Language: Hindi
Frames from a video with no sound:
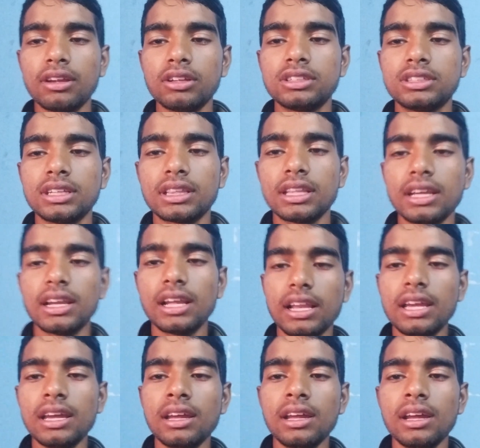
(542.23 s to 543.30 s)
के जीतने के
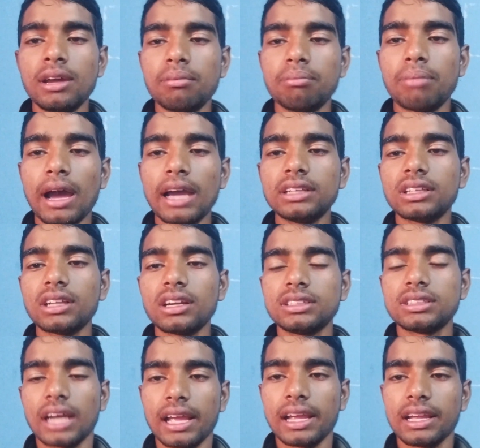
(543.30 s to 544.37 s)
लिए बाईस
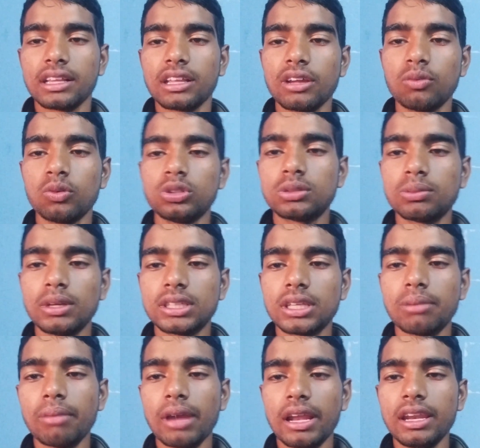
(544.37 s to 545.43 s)
रन चाहिए थे उसमें
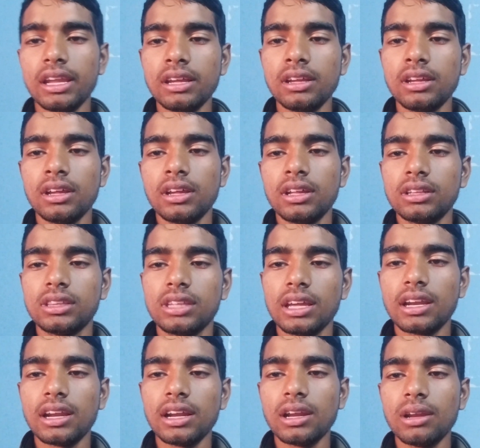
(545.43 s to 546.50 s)
से मैंने
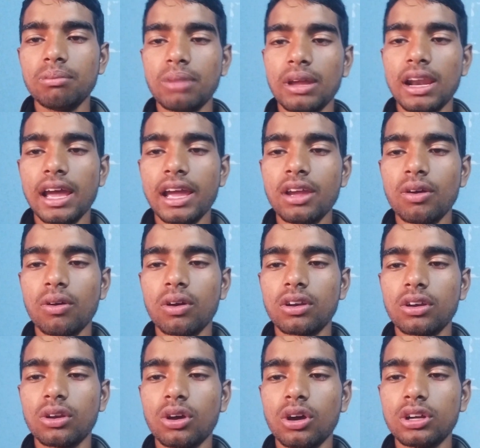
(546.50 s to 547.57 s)
तेरह रन बनाए
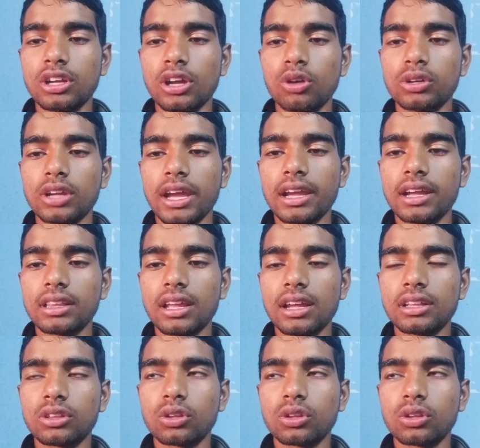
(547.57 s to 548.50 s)
और नॉट आउट आया था